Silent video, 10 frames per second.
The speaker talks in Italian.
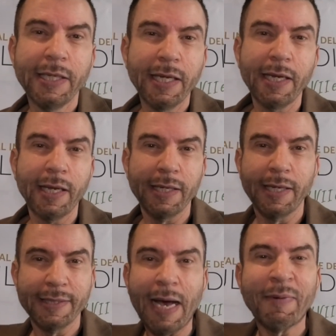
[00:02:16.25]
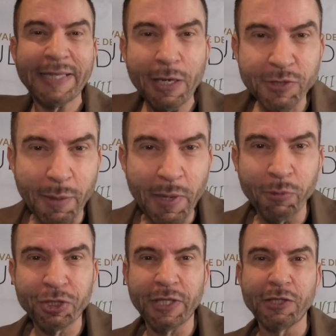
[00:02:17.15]
Eh, da Amadeus che
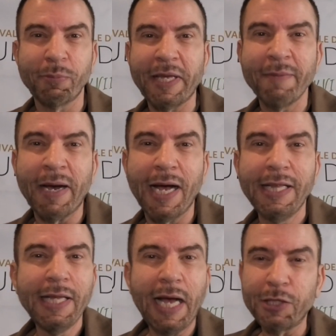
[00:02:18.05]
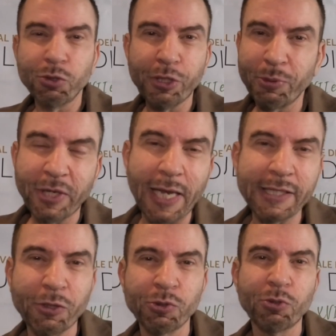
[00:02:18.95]
abbiamo citato prima a tutti i più
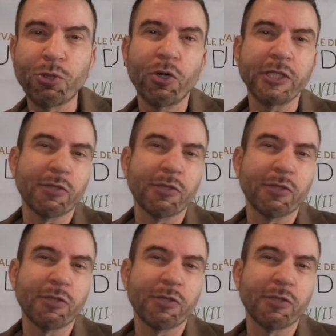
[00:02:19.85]
grandi conduttori,